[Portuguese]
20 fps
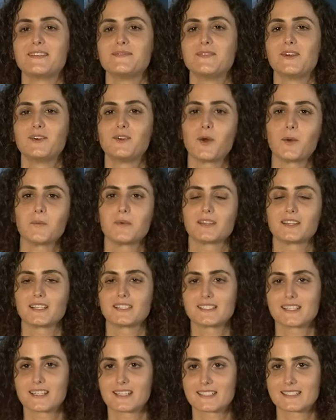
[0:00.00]
Meu nome é
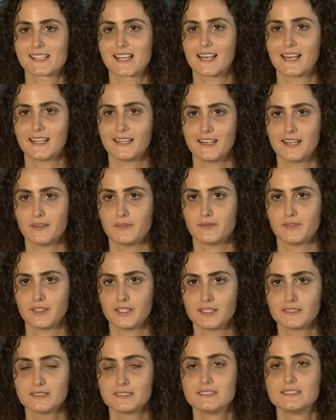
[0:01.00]
Tatiana Salem
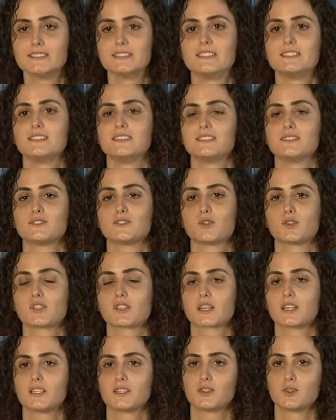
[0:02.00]
Levi, sou
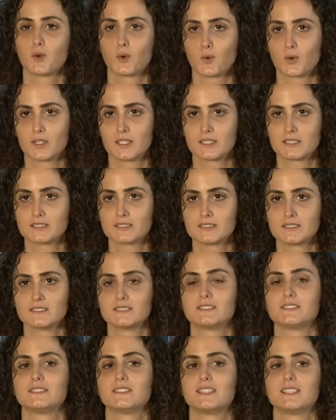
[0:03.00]
escritora,
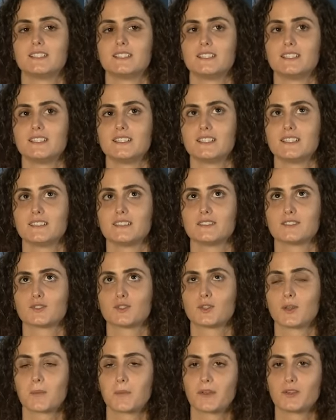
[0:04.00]
é,
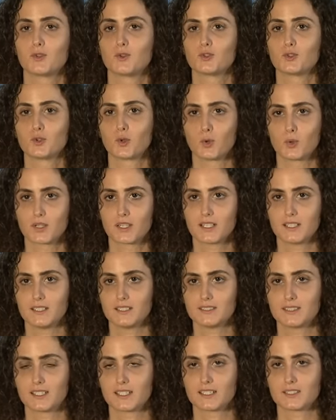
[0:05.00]
sou também doutora em
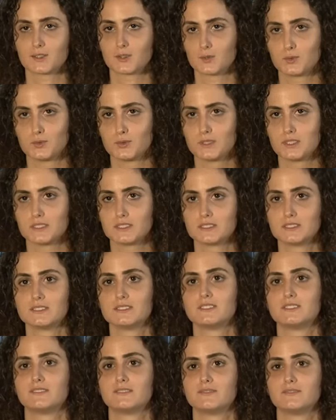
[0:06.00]
literatura,
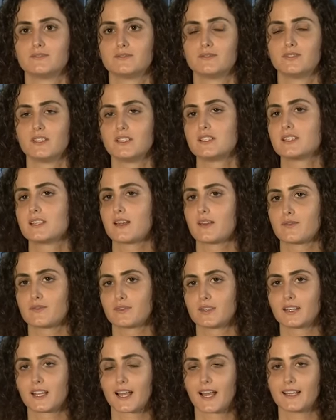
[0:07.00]
fiz a
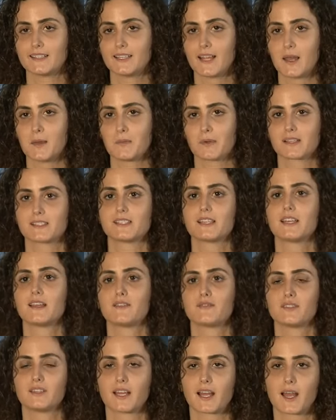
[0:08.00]
vida acadêmica, segui a
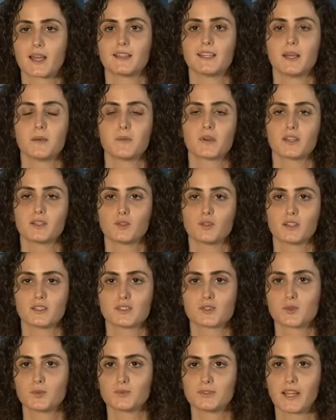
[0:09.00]
vida acadêmica
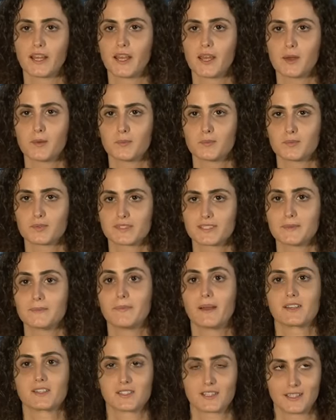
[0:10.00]
durante um tempo, assim,
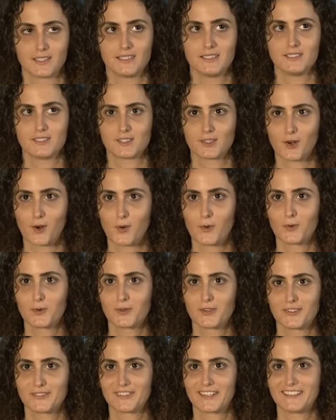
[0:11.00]
bastante longo,
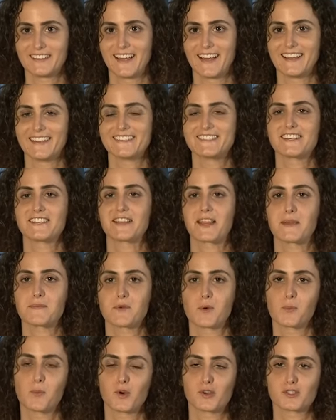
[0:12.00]
na verdade, até
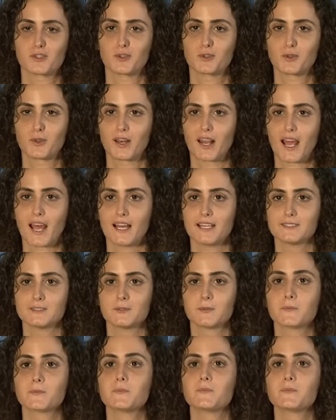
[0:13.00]
meu pós-doutorado.